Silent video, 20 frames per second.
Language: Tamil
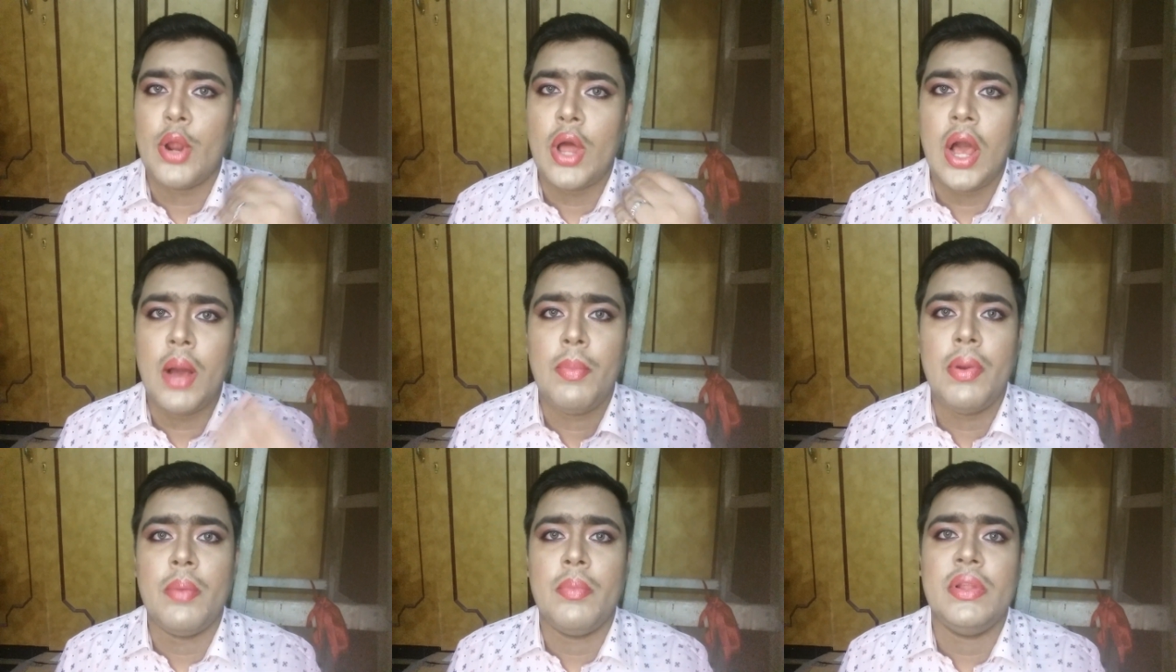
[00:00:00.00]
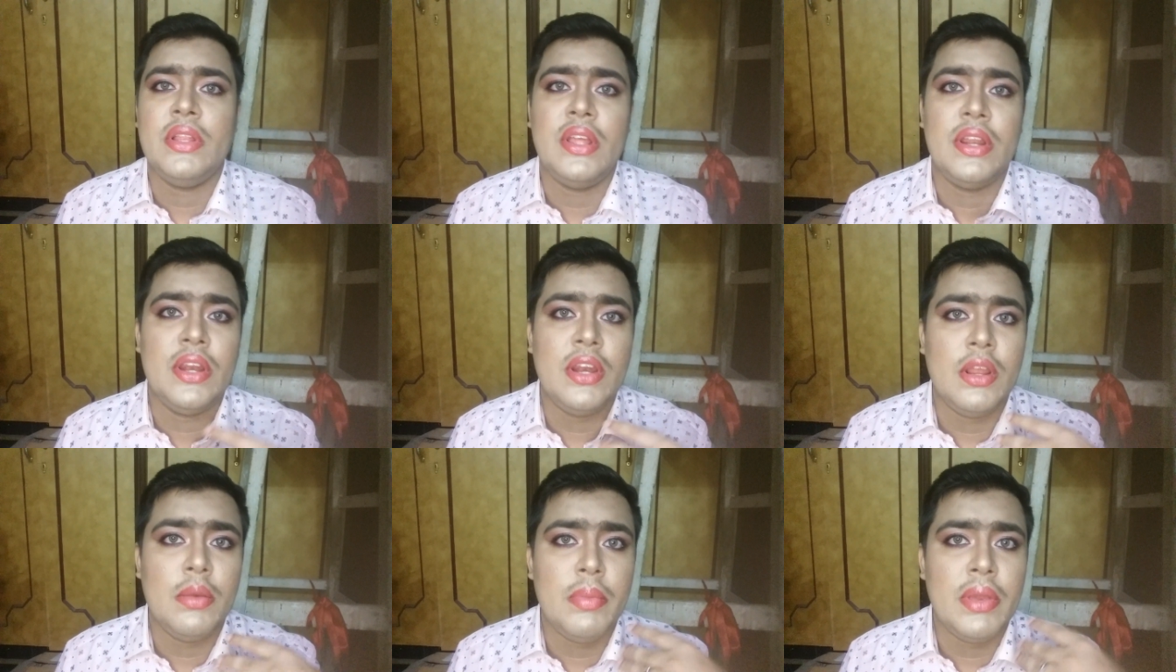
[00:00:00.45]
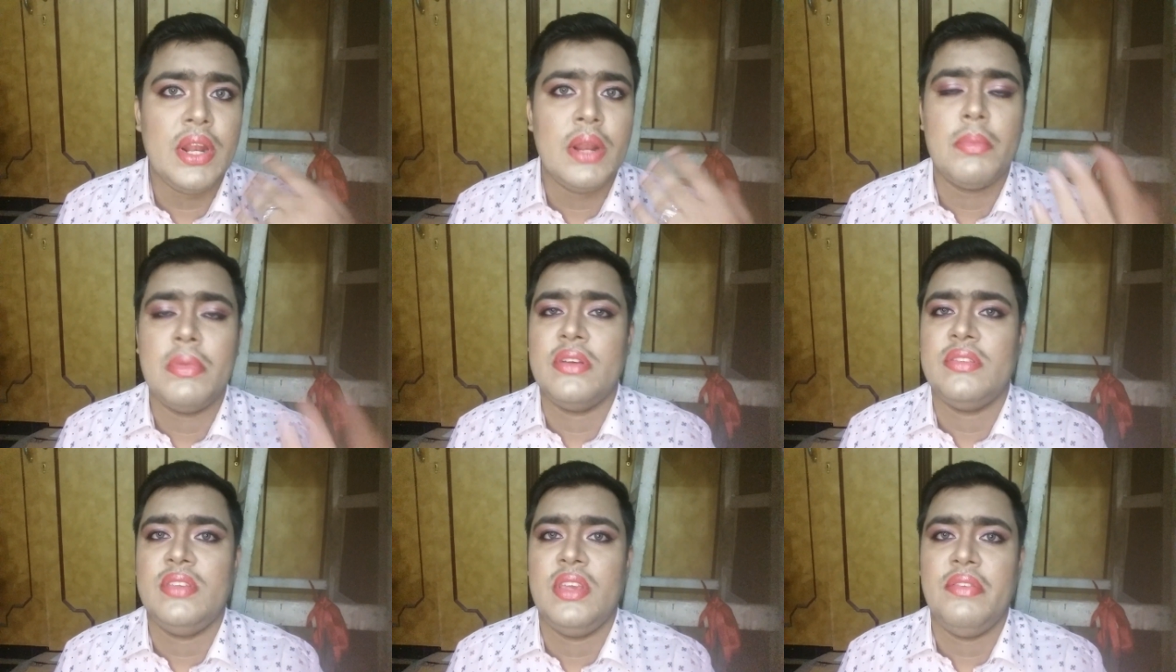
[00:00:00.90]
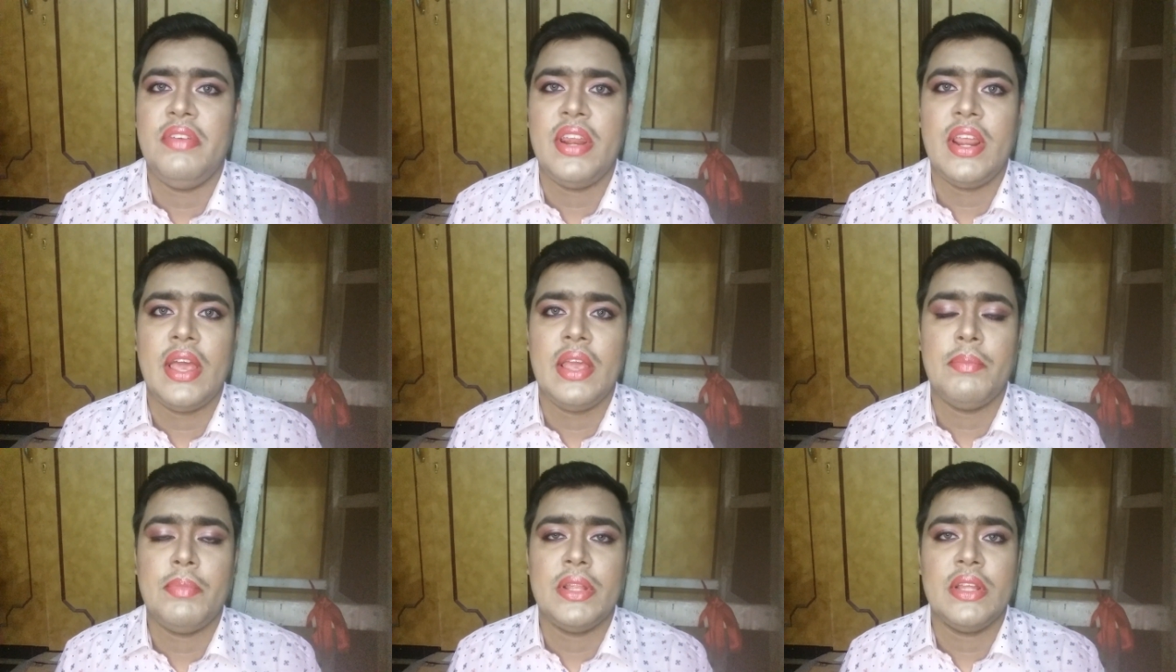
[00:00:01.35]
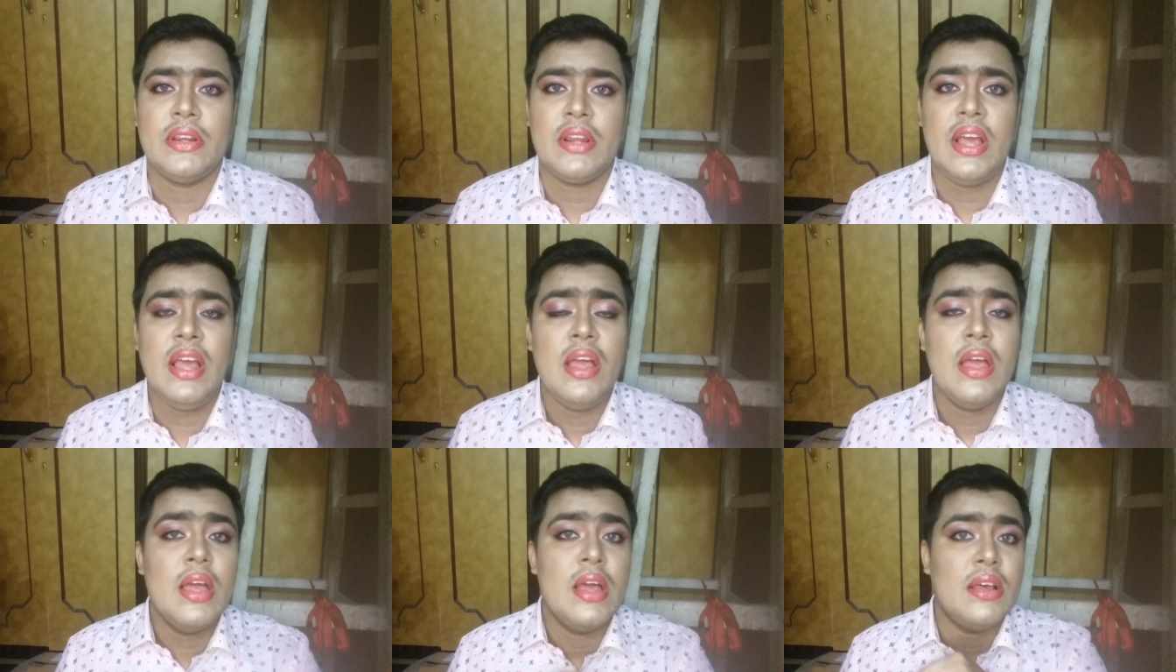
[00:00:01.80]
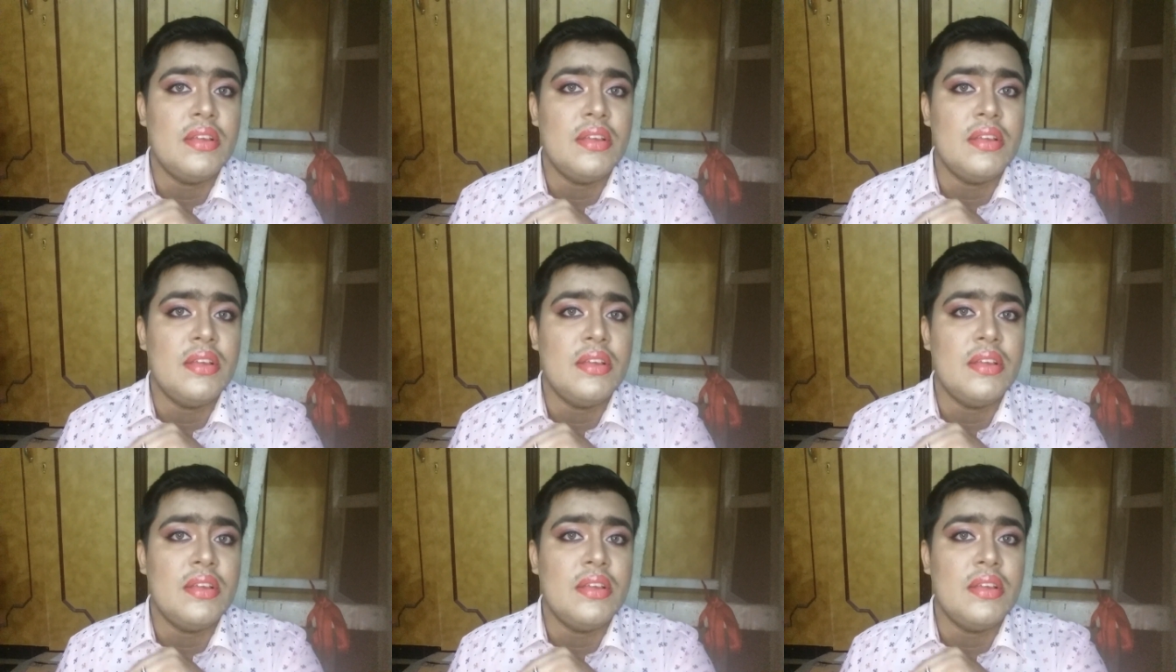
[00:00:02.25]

ப்ராப்ளம் வந்து இன்னுமே நமக்கு சிவியர் ஆகி பார்த்திங்கன்னா